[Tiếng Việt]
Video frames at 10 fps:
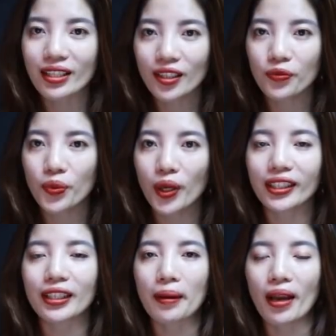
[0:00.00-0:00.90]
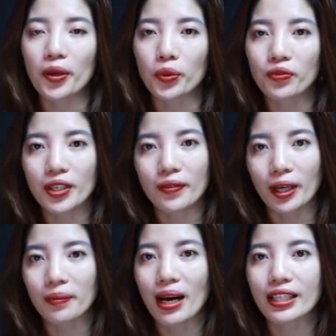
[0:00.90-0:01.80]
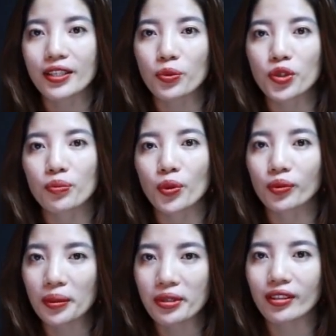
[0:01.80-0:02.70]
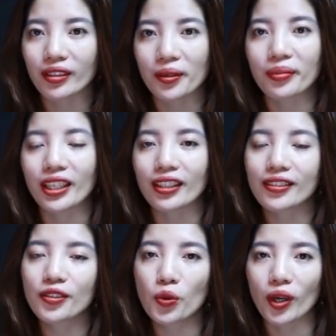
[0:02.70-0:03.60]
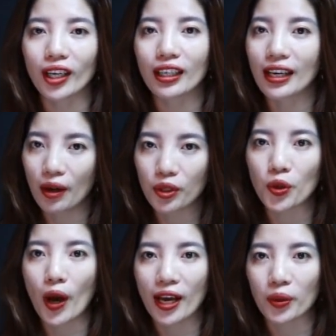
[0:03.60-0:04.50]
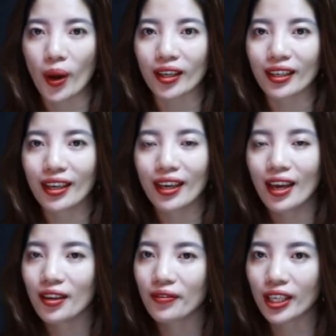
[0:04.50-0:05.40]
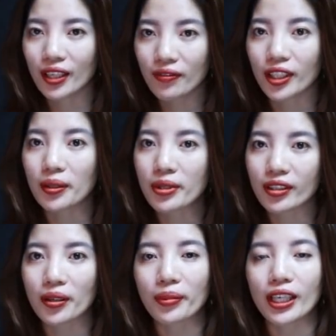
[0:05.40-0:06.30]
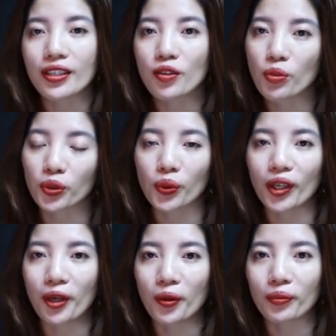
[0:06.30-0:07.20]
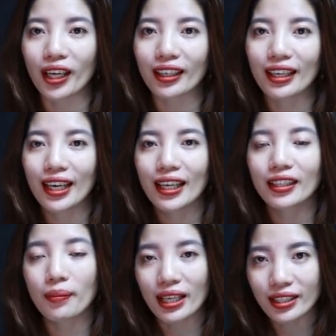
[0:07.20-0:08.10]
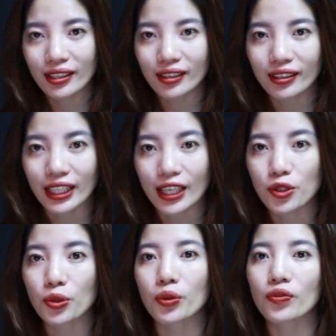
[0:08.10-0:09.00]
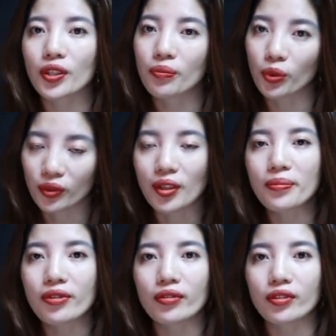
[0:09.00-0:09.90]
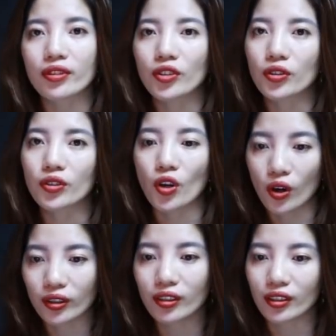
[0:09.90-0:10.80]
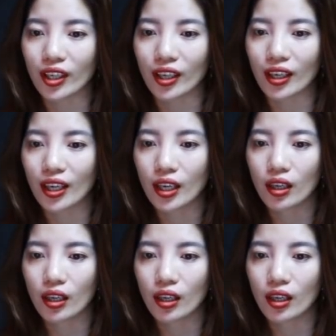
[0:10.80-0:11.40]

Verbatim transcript: An rất vui lại được gặp lại quý vị và các bạn trong chuyên mục Tâm sự thầm kín của kênh Audio Hải Ngoại. Và đến với Tâm sự thầm kín trong buổi tối ngày hôm nay, Tâm An xin được gửi đến cho quý vị một tâm sự có tựa đề